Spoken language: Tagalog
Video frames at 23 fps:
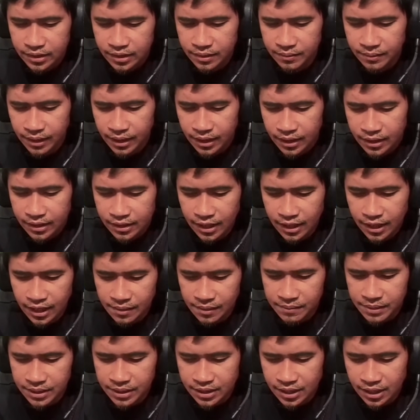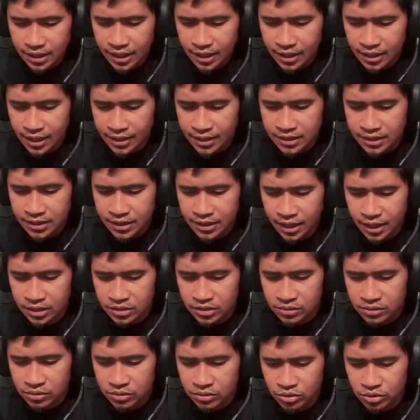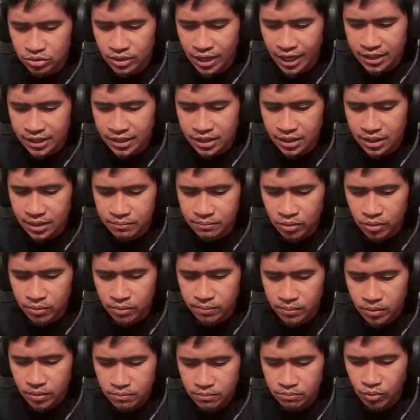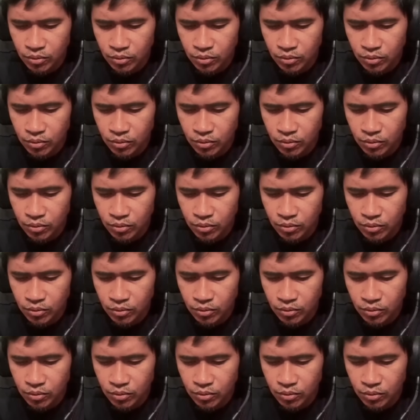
Di ba? Gagamitin lang natin yan kung gusto natin ng move,